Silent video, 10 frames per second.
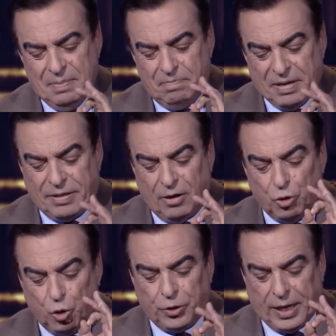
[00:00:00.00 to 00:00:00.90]
مثل
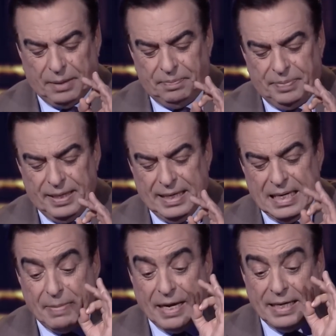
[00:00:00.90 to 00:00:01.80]
يضرب
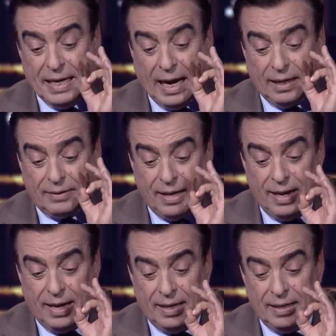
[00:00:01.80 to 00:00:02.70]
لمن
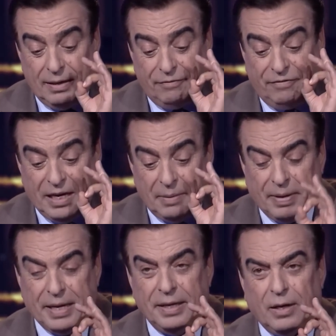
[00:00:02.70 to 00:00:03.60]
يحتال في
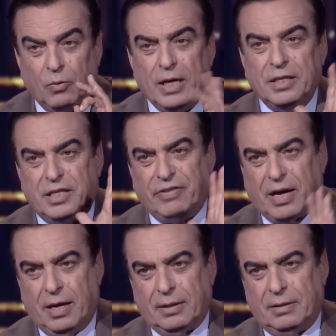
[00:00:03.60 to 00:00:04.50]
البيع
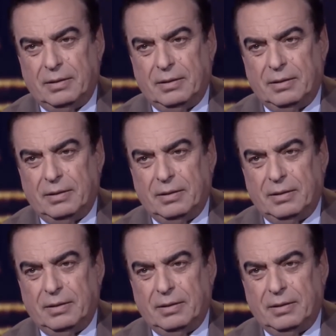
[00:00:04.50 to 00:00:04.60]
والاتفاقات